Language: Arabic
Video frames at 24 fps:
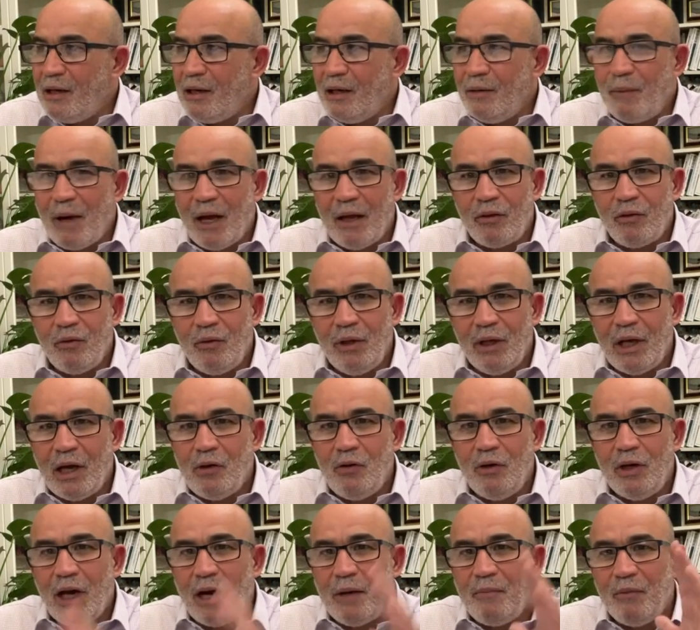اللي بعثوا لي
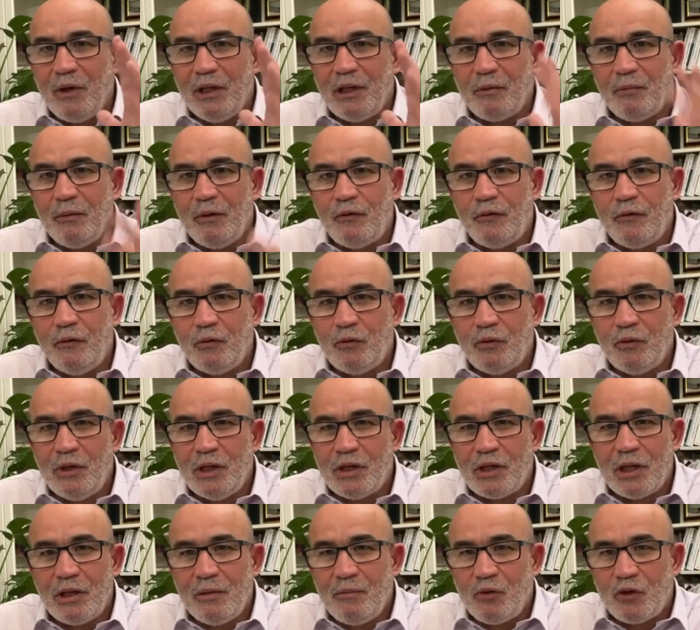قالوا لي حمالك ما
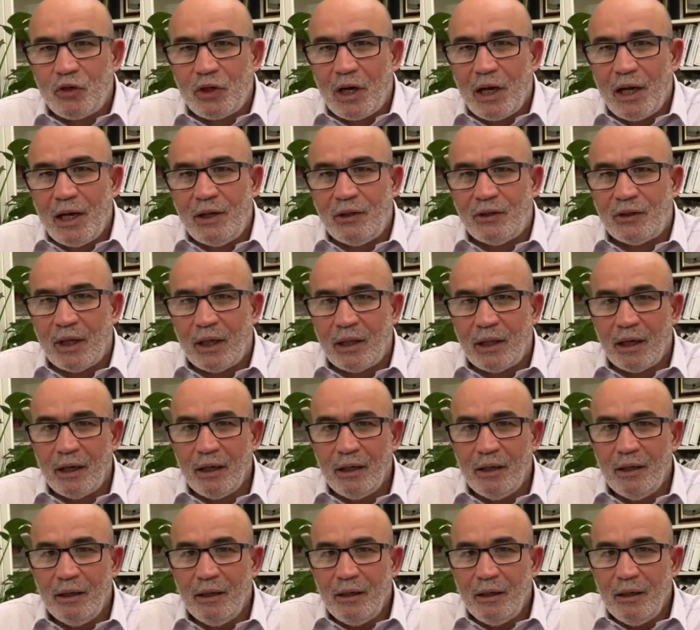تفوتوناش هذا مش رئيس هذا
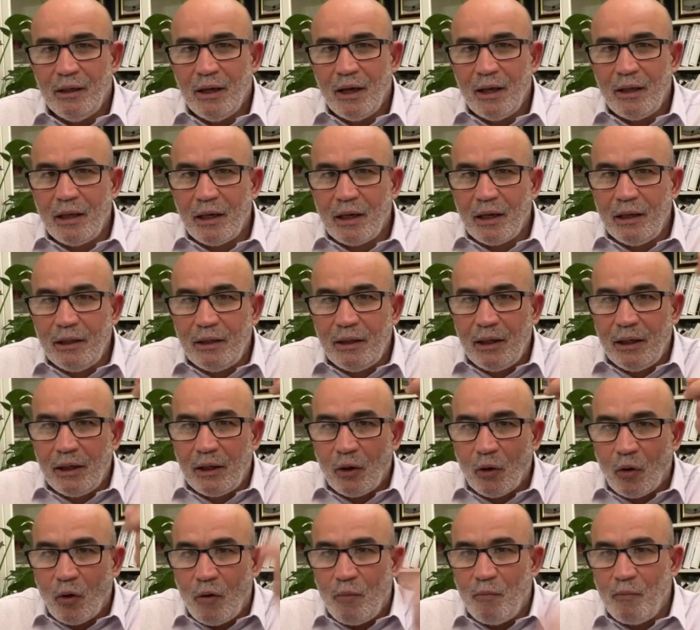هذا راه يدير
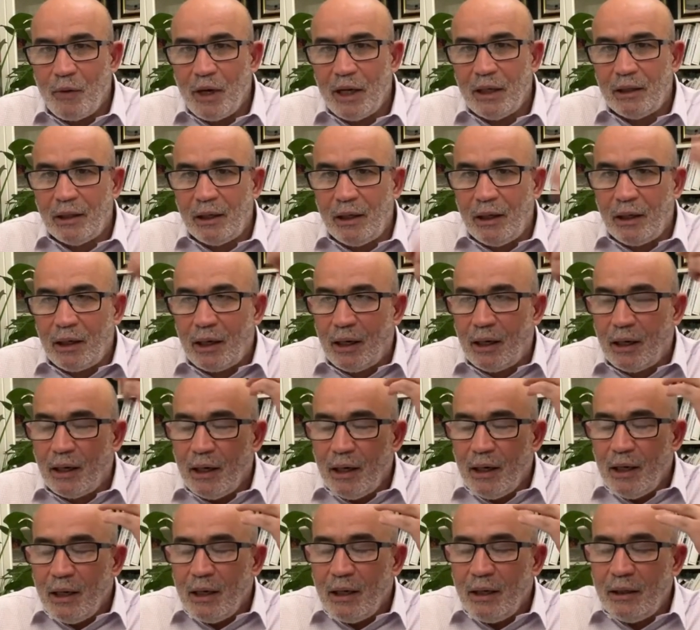لك الغمه يدير لك ال...
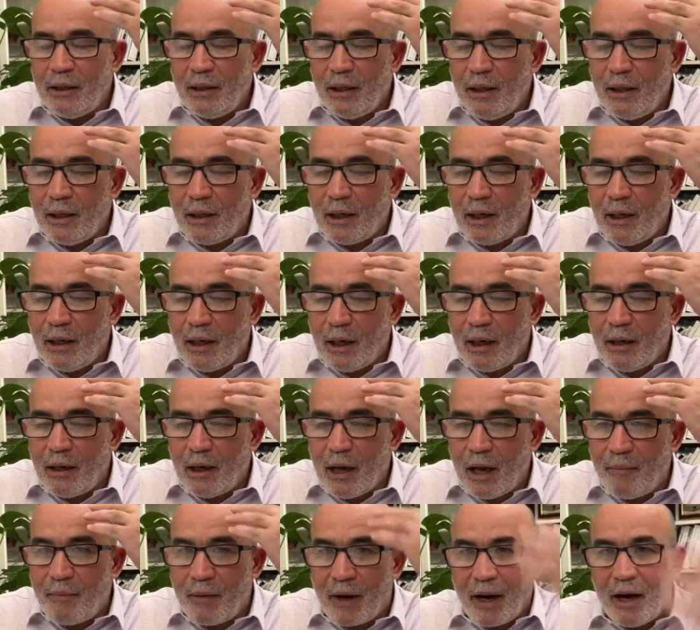يدير لك
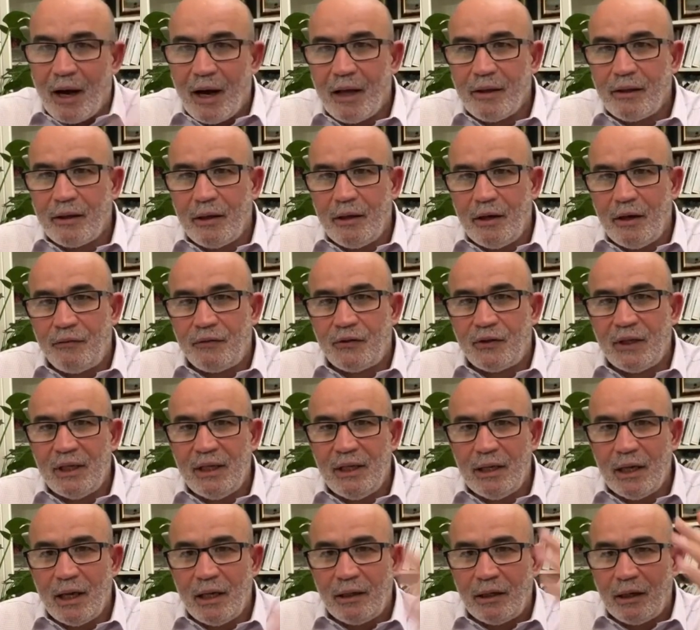الامراض
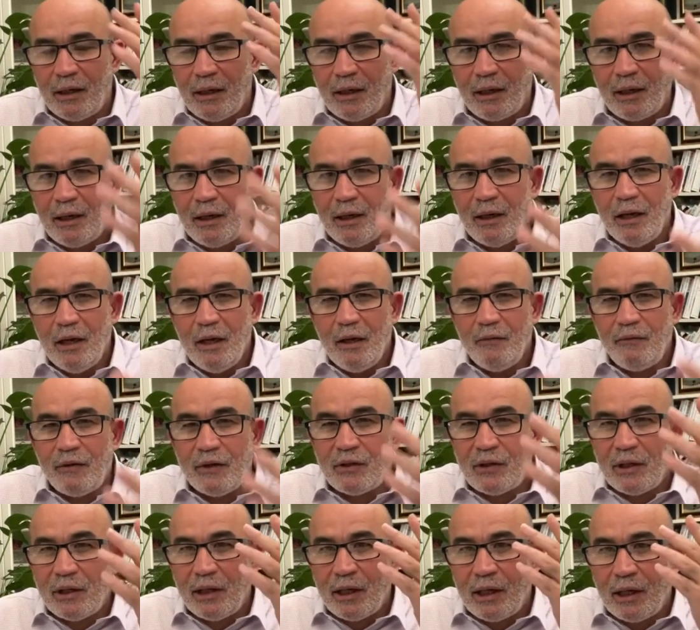النفسيه يدير لك ال...
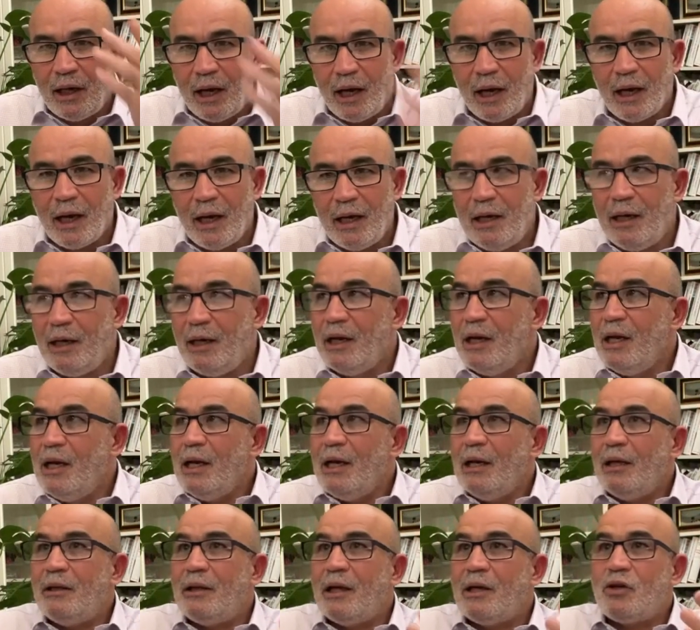يفسد لك العقل
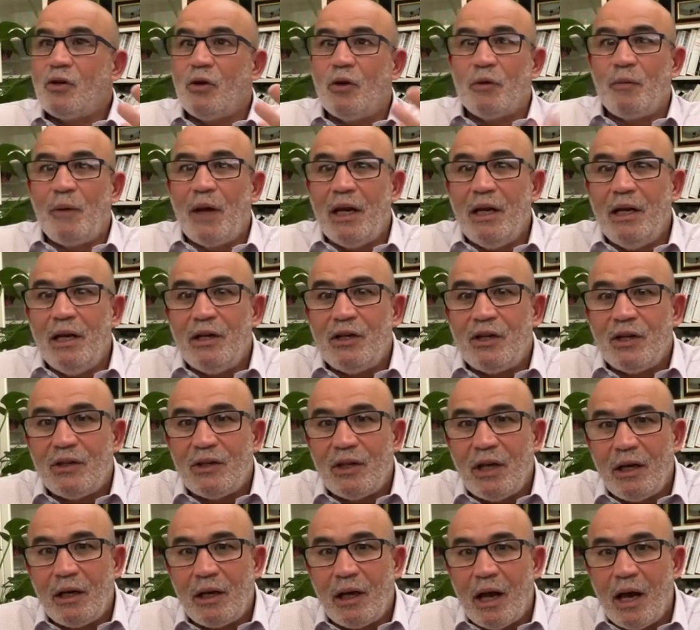تشعر بان
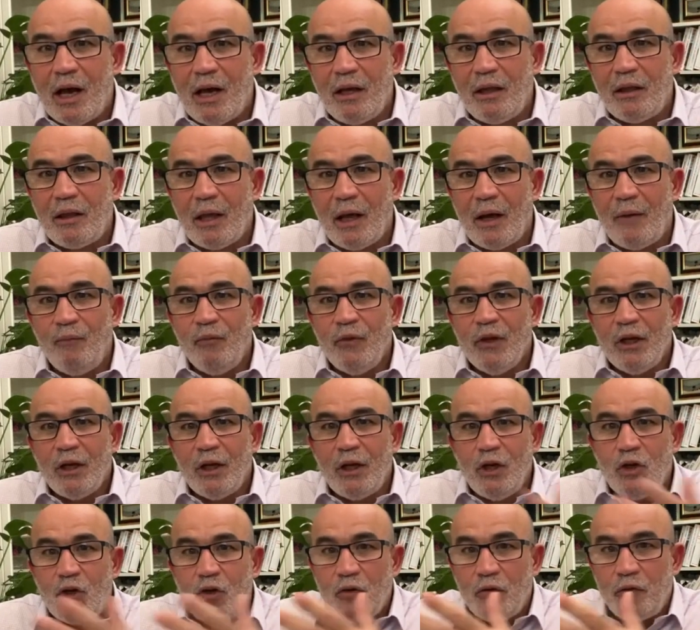الجزائر كارثه
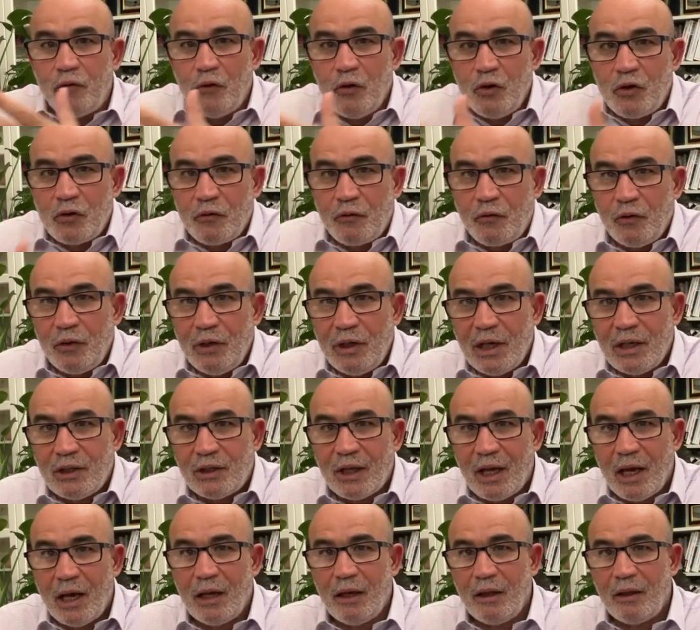كي يشوفوا يشوفوا
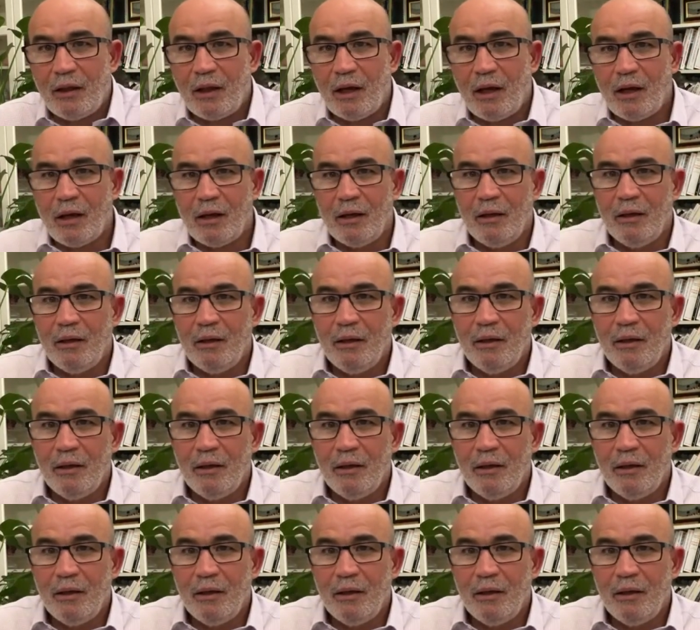الناس كارثه